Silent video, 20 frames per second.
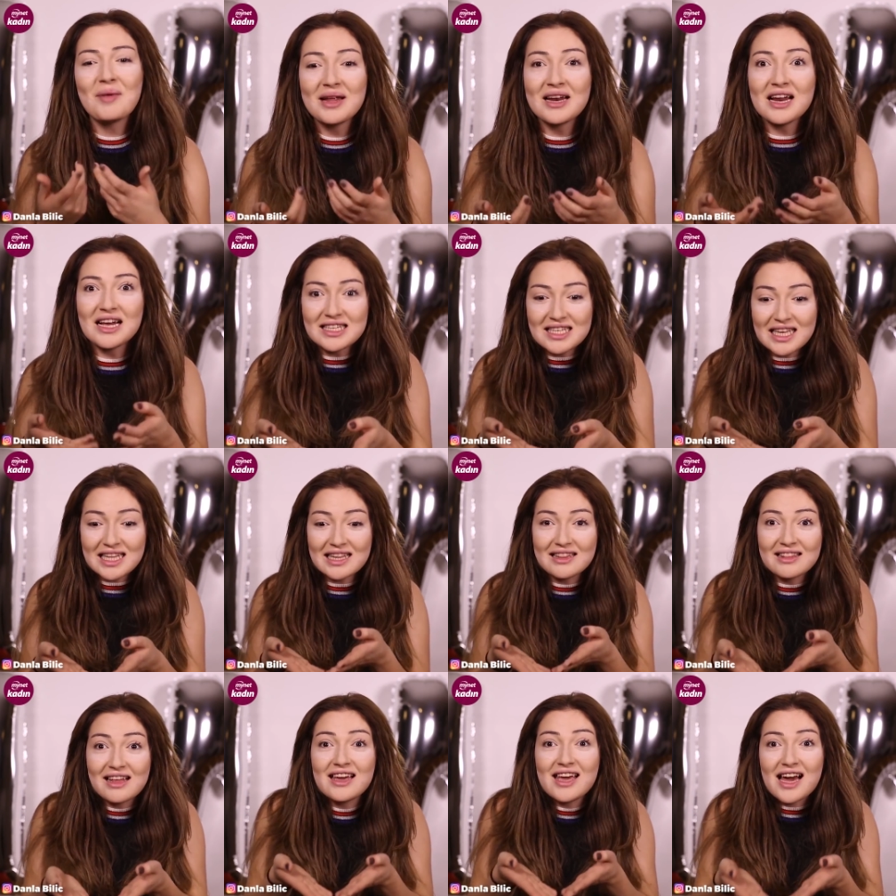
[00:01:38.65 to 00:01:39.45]
Ben
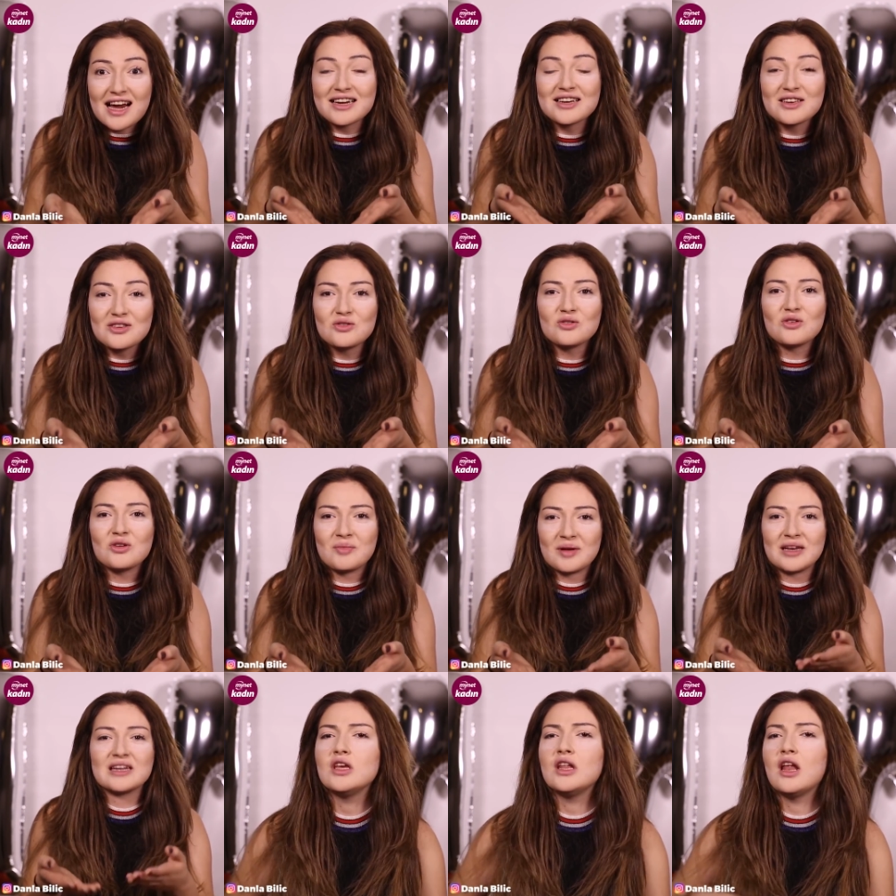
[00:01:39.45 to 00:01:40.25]
aşağıda dayak
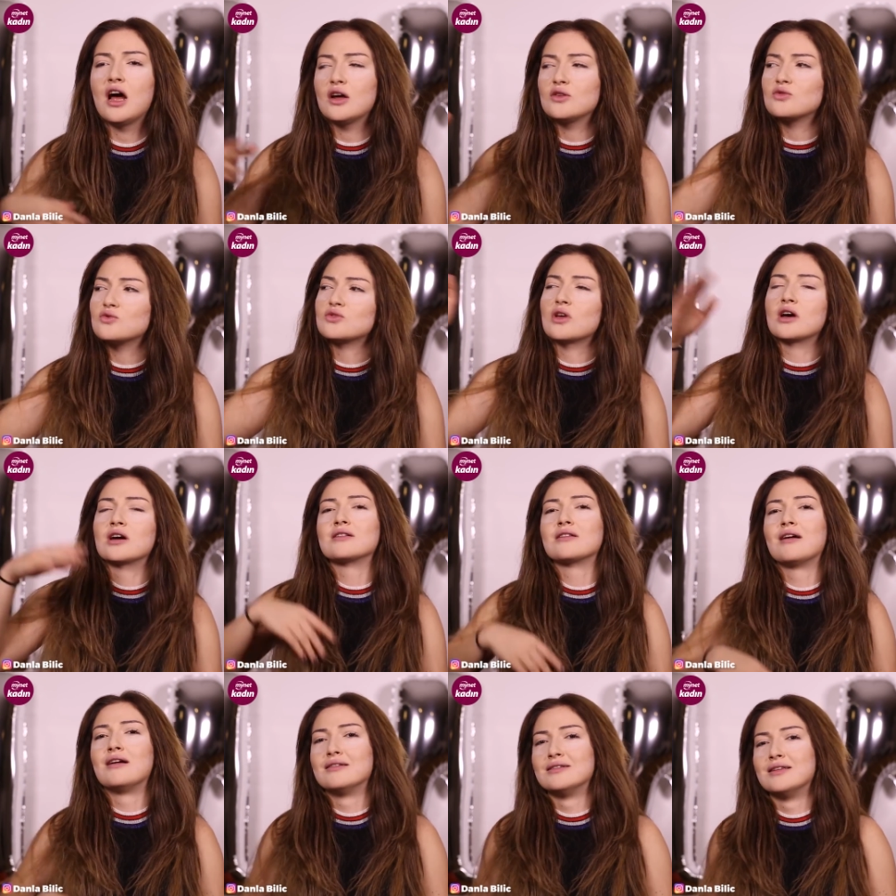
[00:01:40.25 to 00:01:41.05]
yiyorum. İlayda
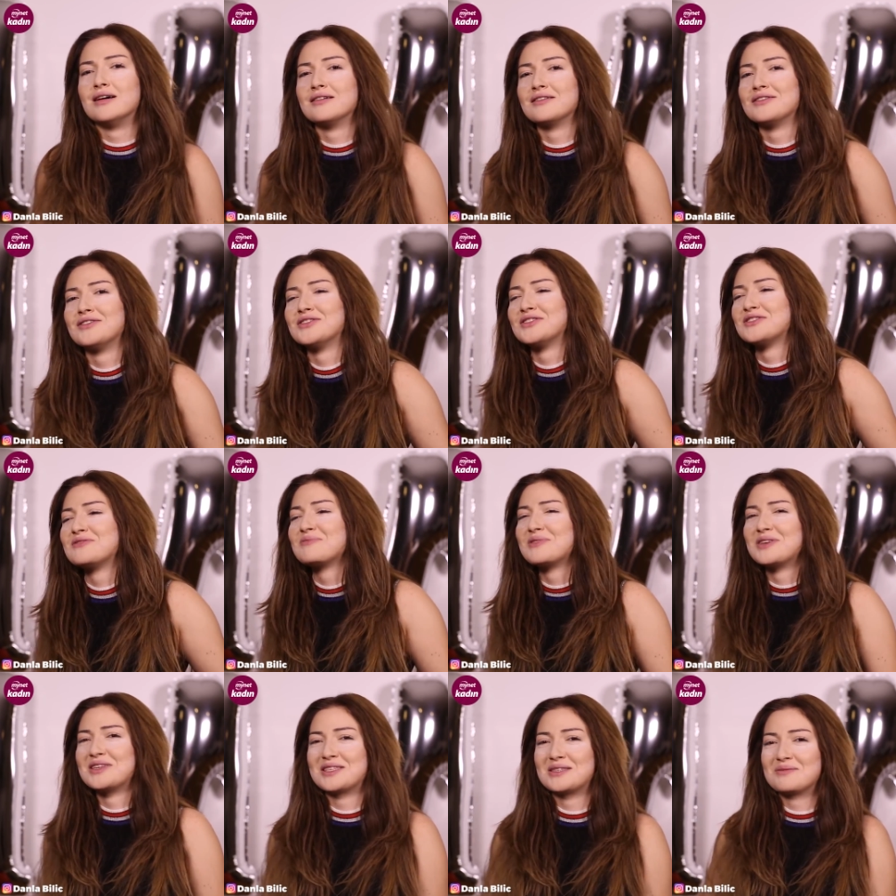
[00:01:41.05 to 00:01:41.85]
uzaklardan
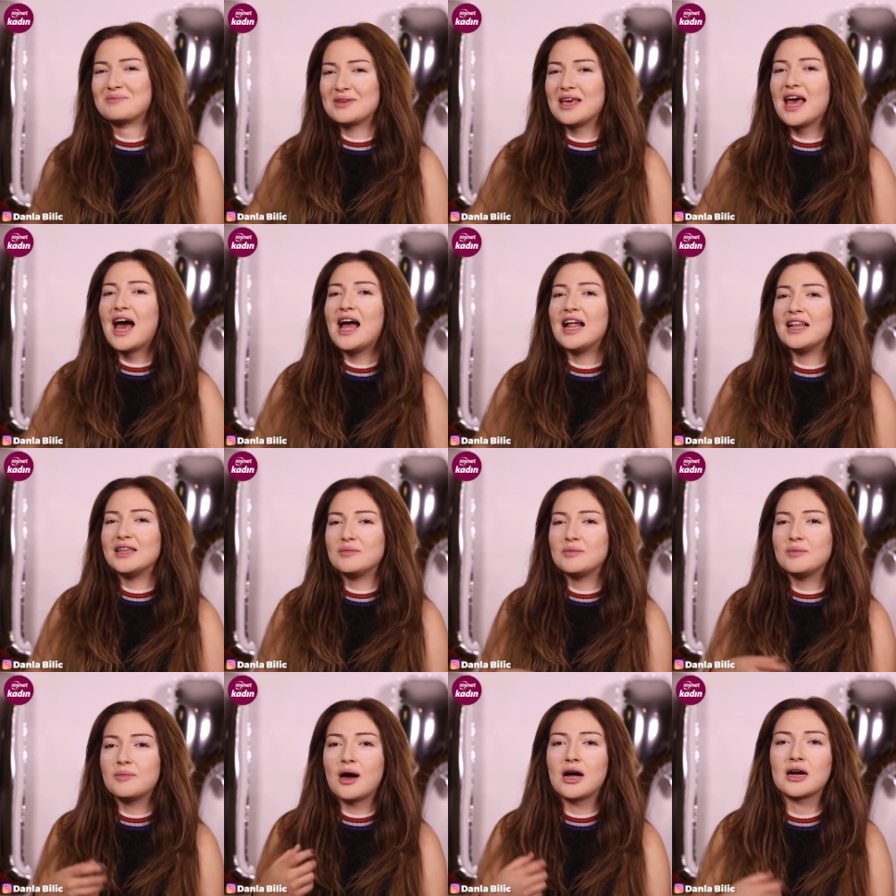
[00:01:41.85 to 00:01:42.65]
kasım kasım
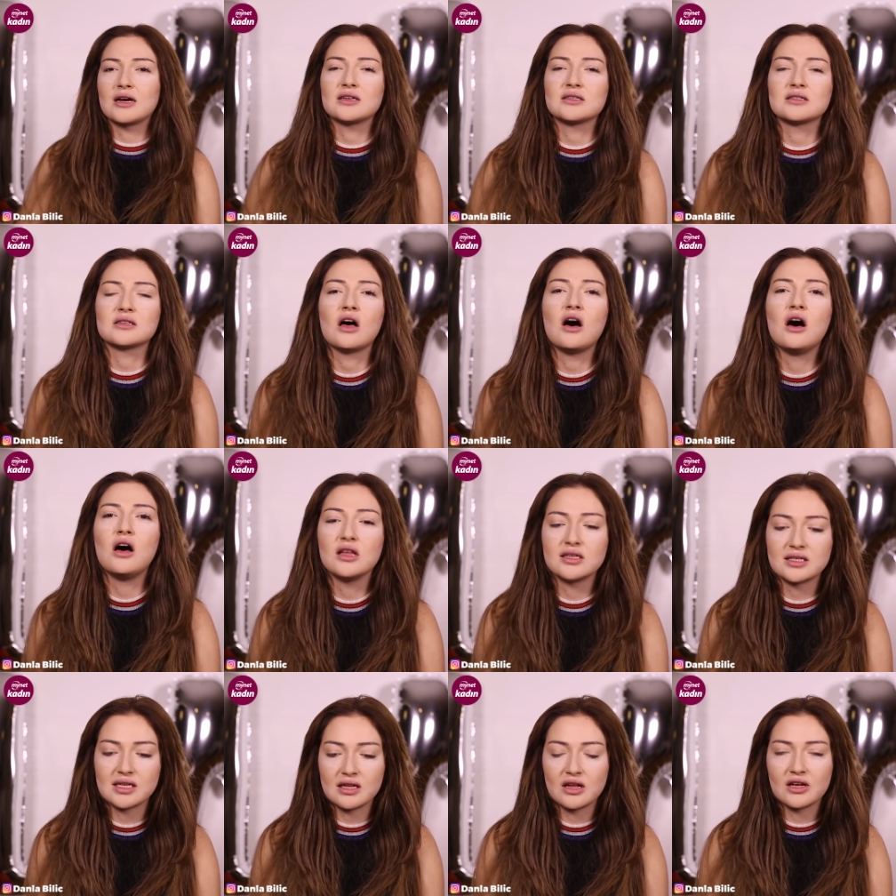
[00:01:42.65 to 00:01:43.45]
geldi biber gazını
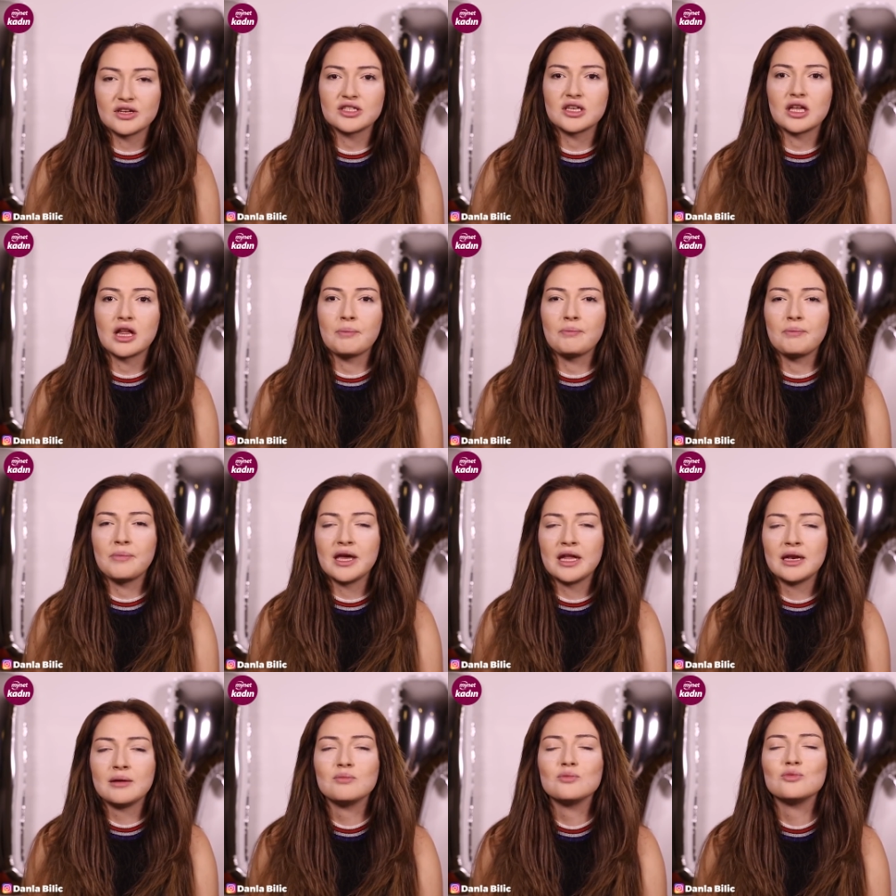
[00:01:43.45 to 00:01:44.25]
al sen aşağı
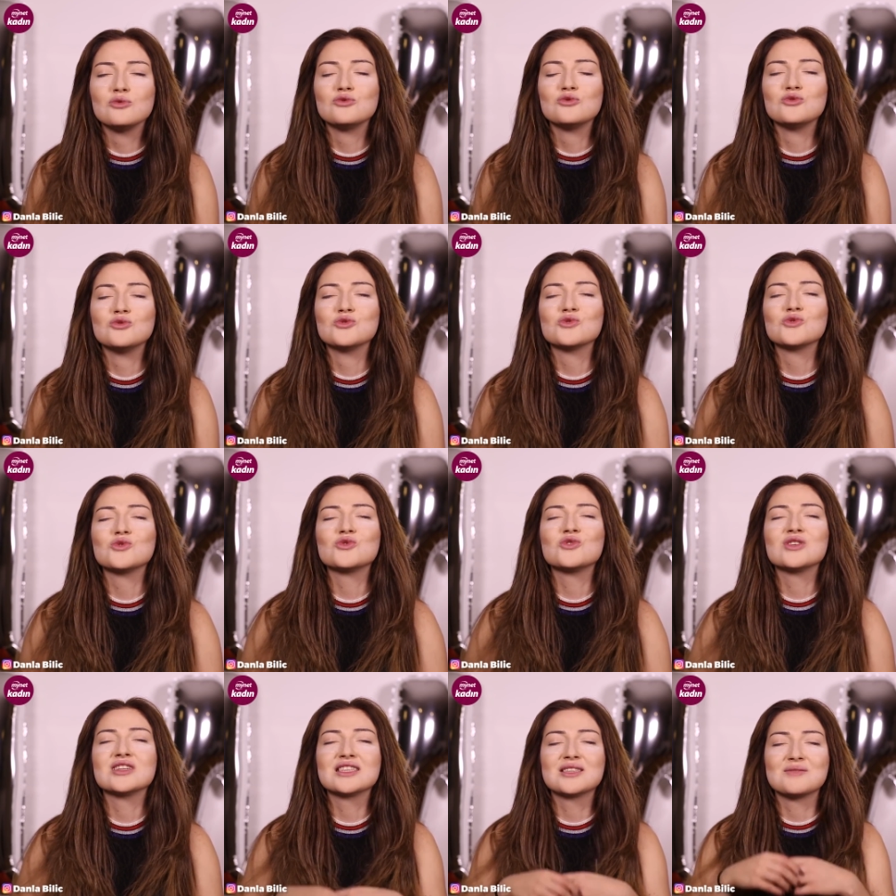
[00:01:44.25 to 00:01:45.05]
benim bütün
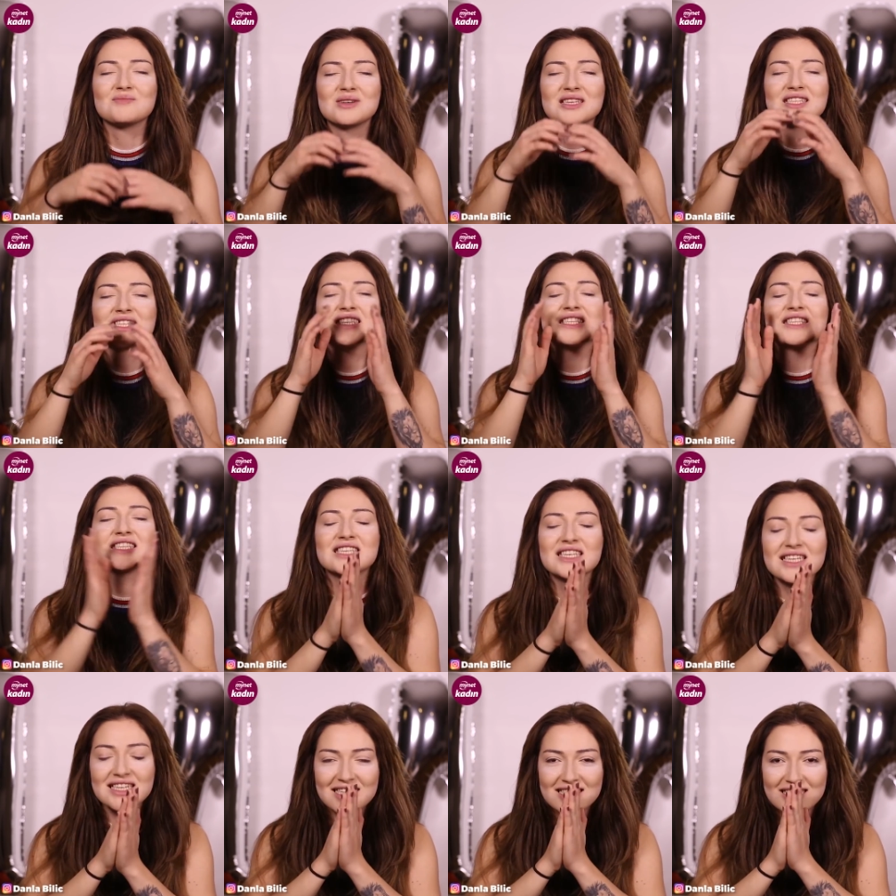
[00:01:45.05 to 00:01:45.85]
suratıma
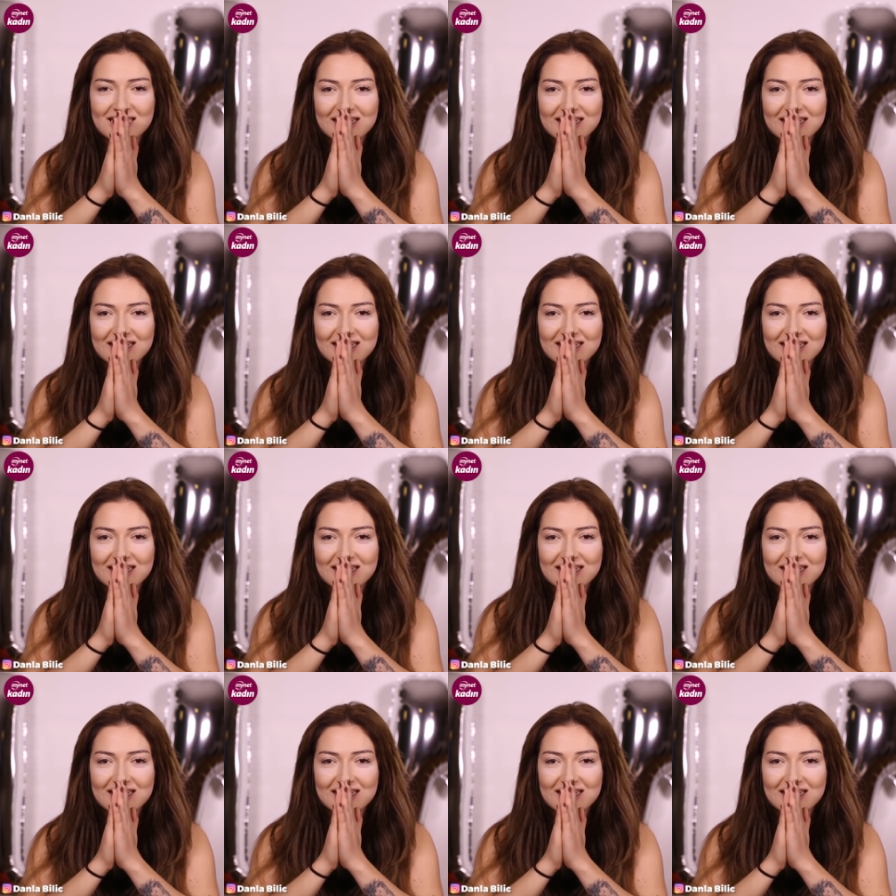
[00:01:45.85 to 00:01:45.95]
sık.